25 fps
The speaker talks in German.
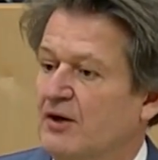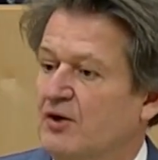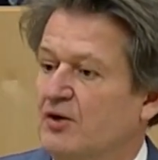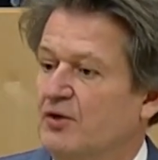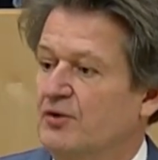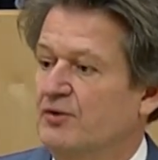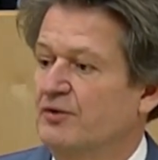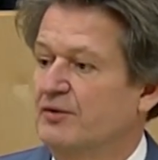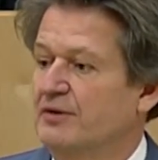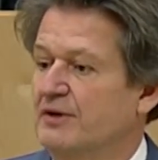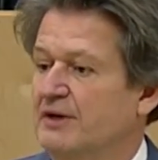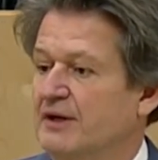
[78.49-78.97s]

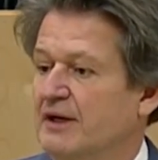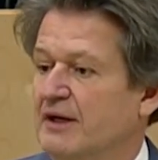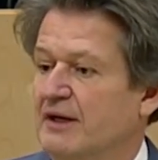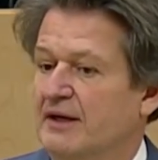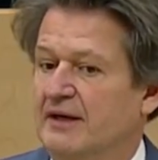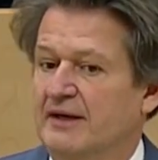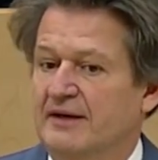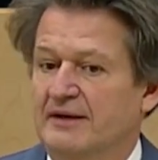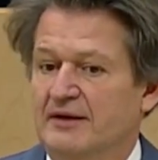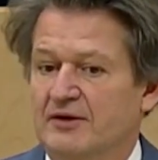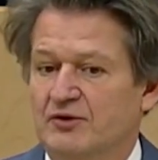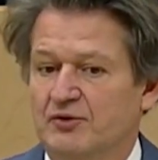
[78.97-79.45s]
Und äh,
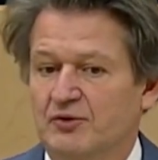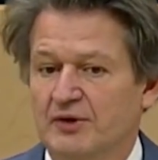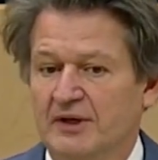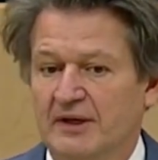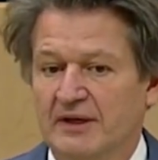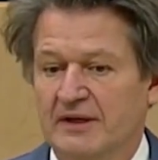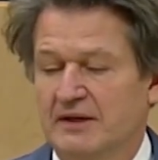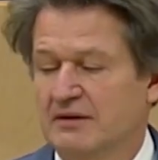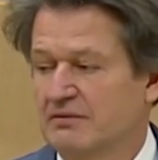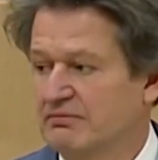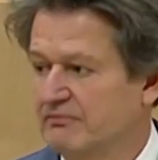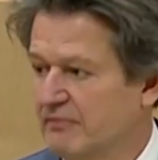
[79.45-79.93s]

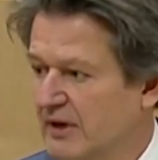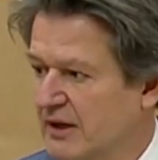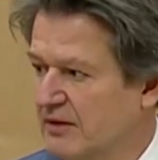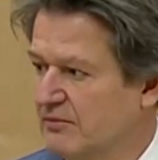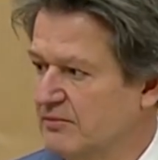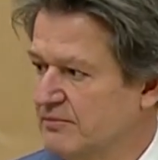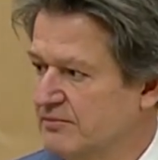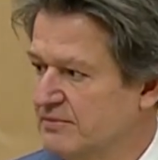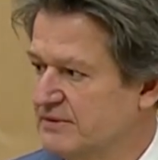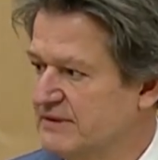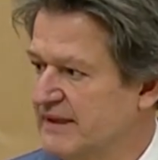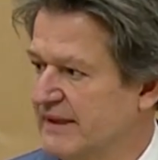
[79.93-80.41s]
natürlich, war
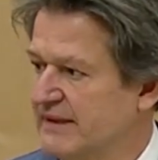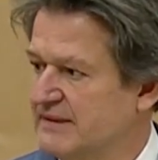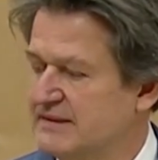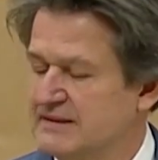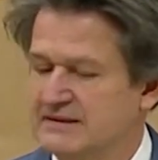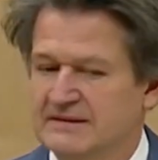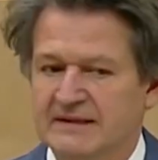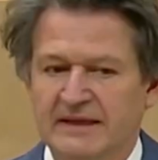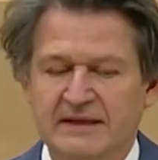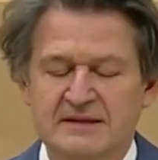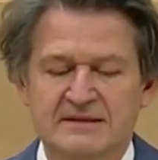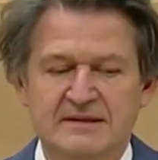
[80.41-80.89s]
um
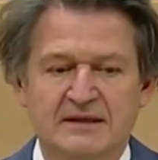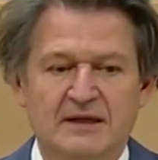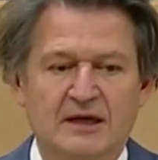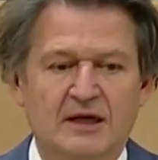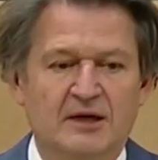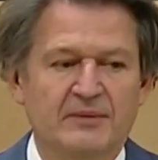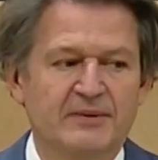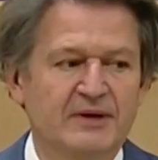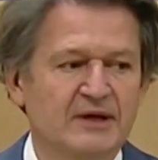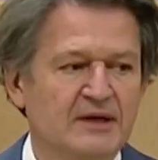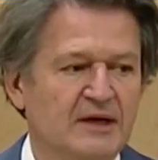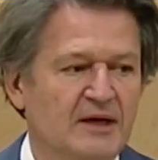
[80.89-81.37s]
1660,
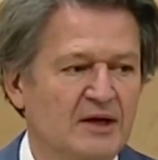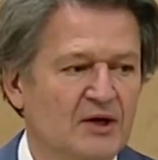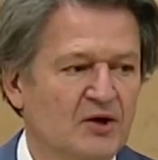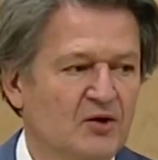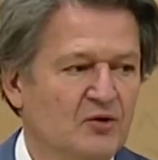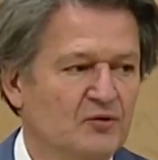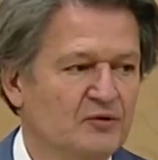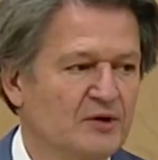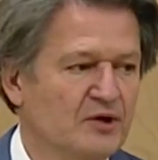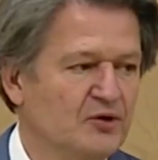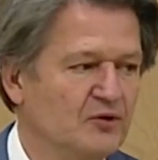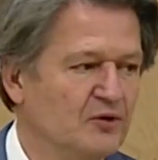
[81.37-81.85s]
glaube ich,
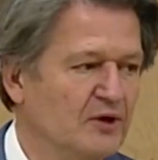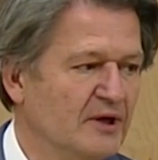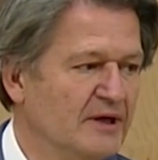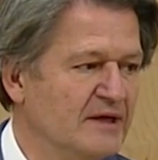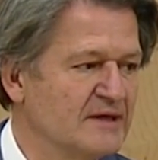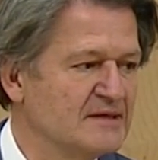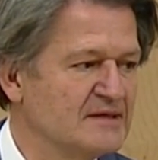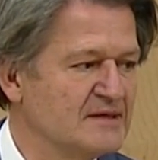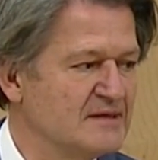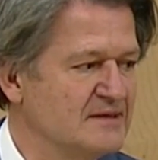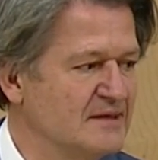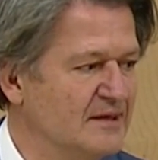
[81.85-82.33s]
und natürlich
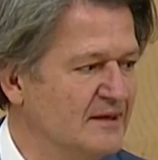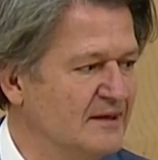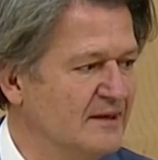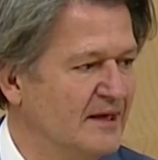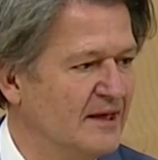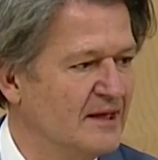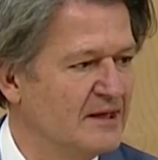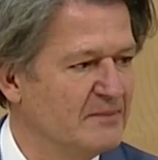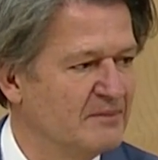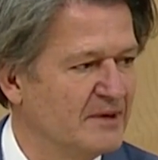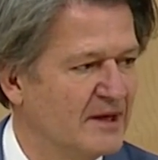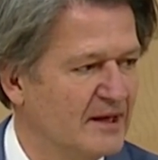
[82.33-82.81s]
ist es nicht
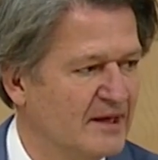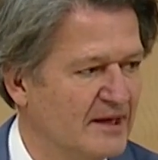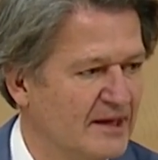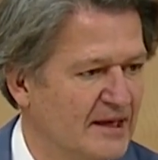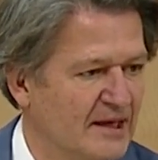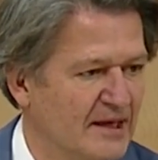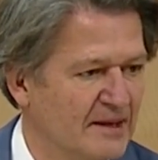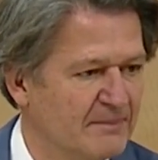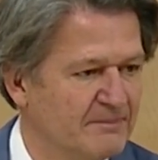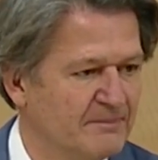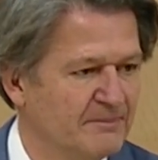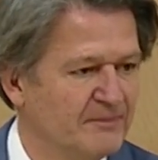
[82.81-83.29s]
jedem
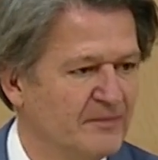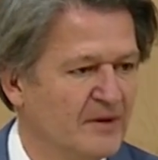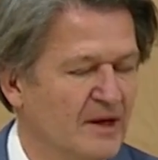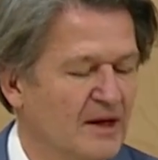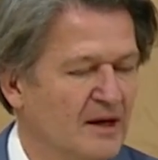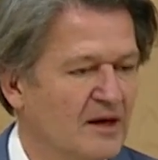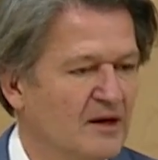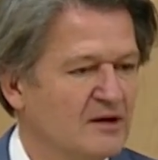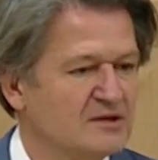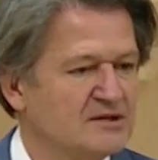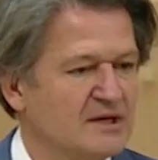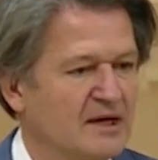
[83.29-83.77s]
gegeben,
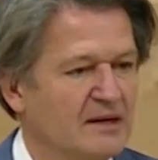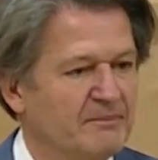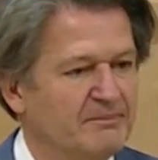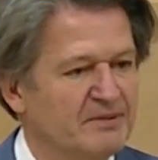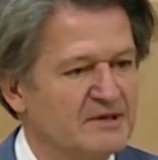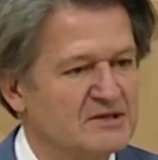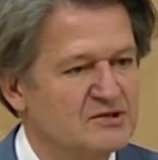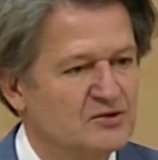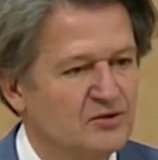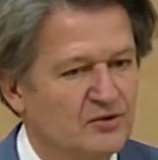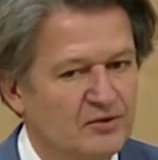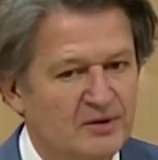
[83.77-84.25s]
aus einem
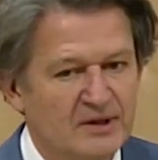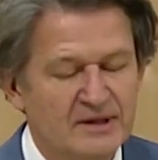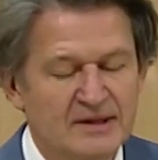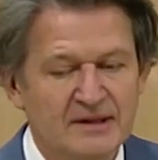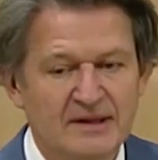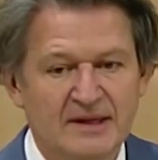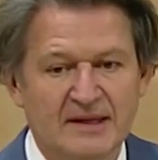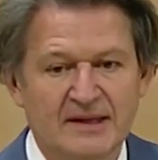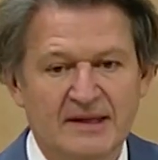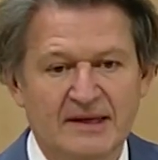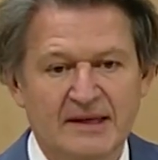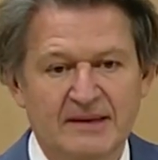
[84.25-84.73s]

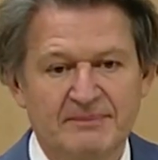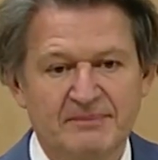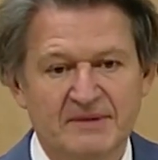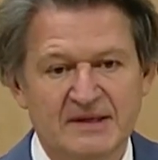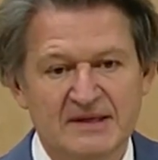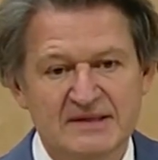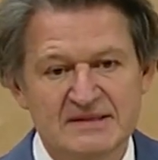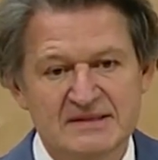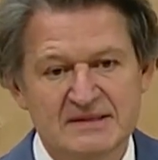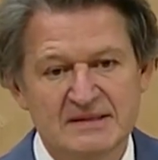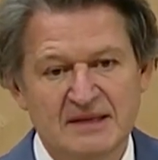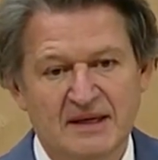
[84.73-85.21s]
persönlichen
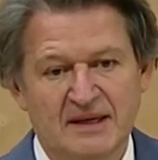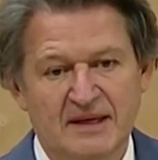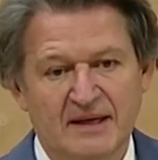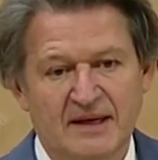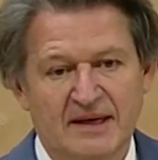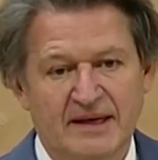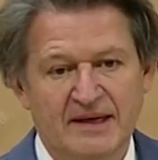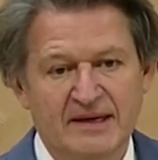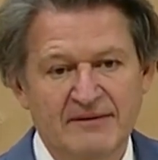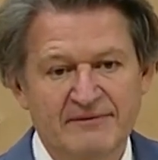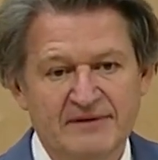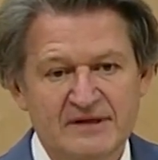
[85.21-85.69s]
Erlebnis
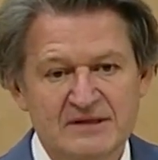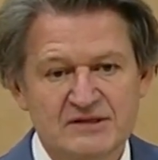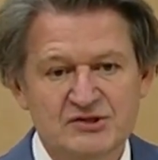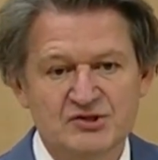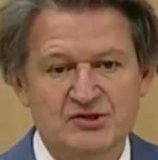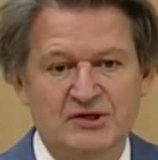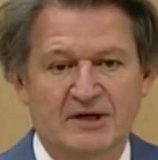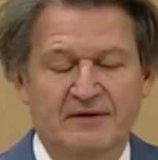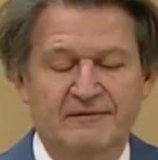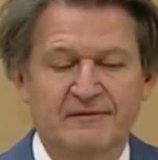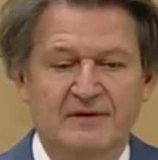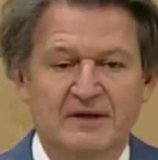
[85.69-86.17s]
eine
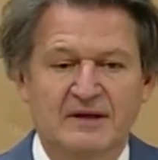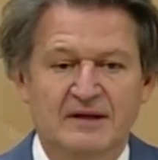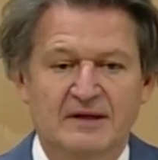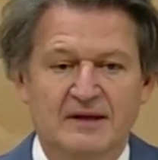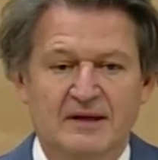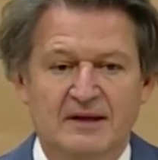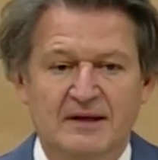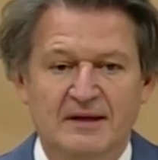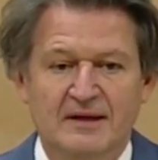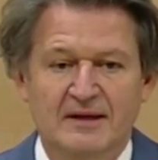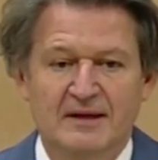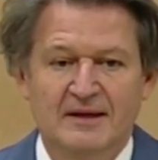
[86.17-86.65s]

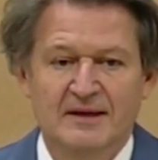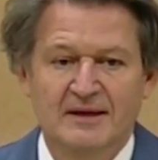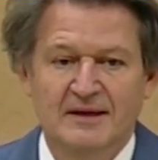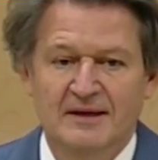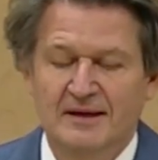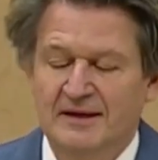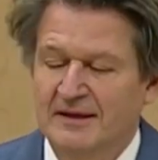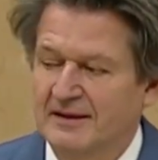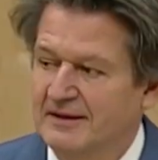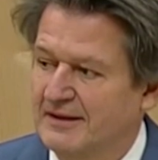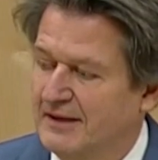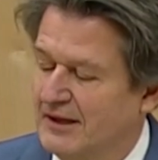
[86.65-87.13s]
wissenschaftliche
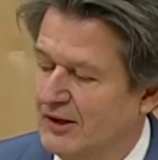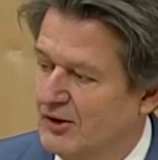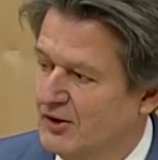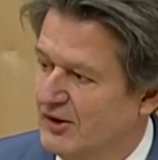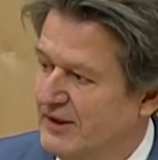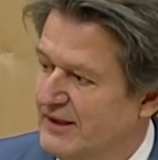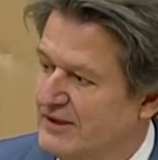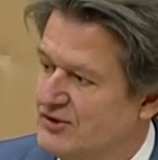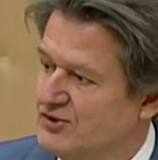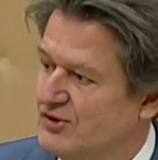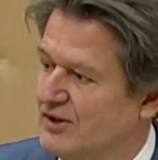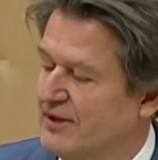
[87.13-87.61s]
äh,
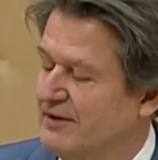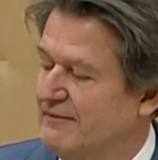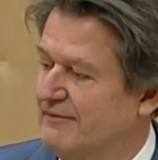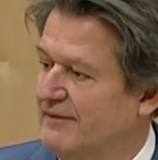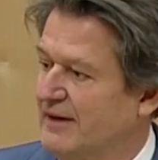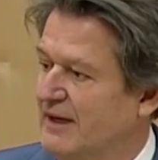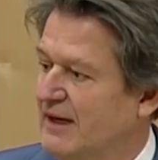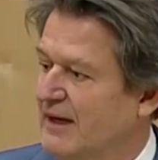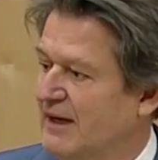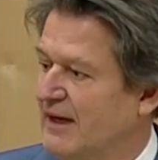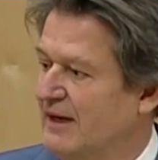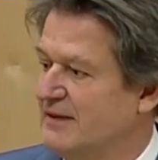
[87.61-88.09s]
Theorie zu
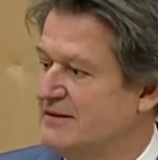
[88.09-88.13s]
entwickeln.